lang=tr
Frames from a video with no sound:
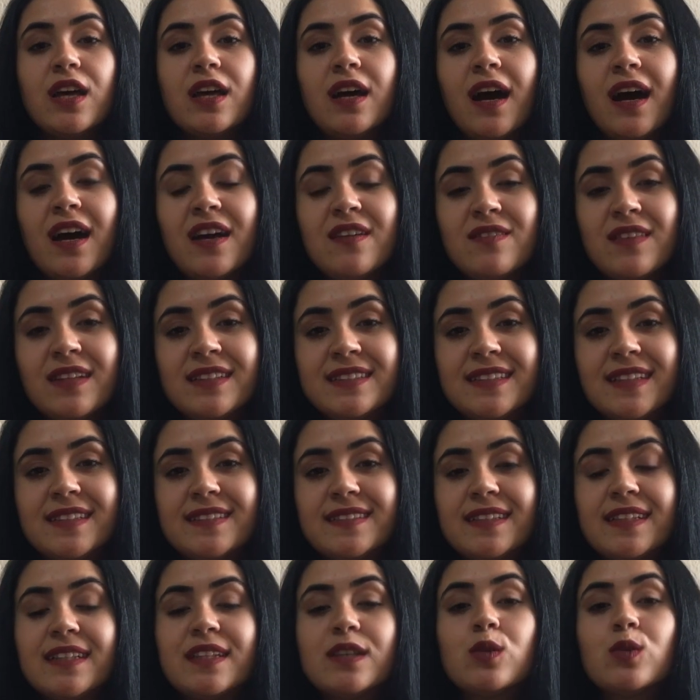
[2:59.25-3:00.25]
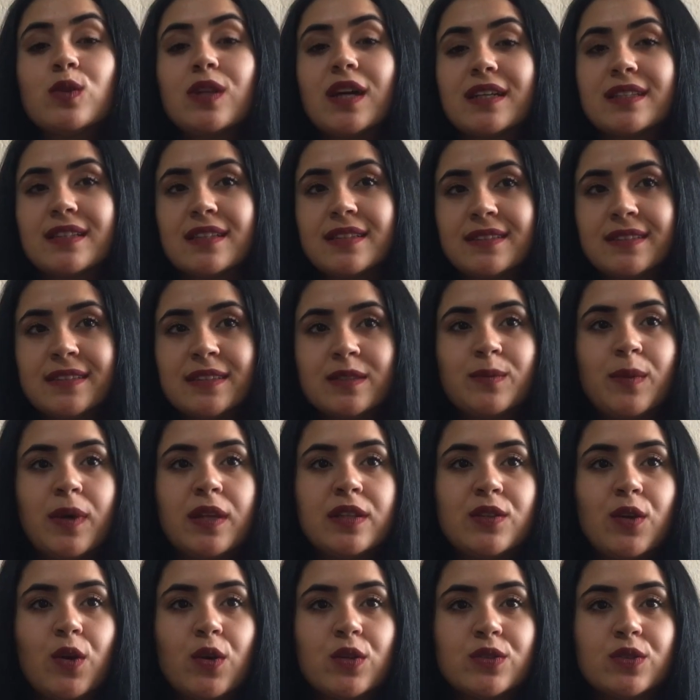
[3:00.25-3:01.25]
Hayvan sesleri kulakları
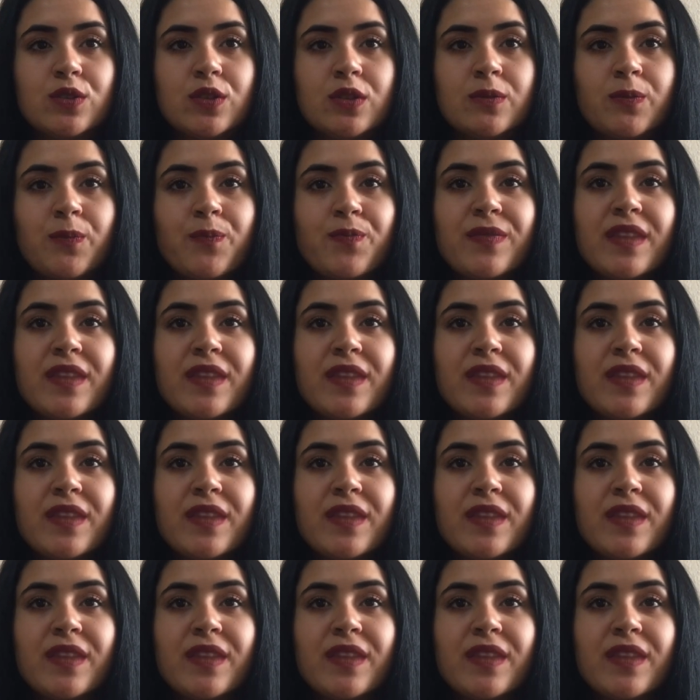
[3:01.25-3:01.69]
tırmalıyordu.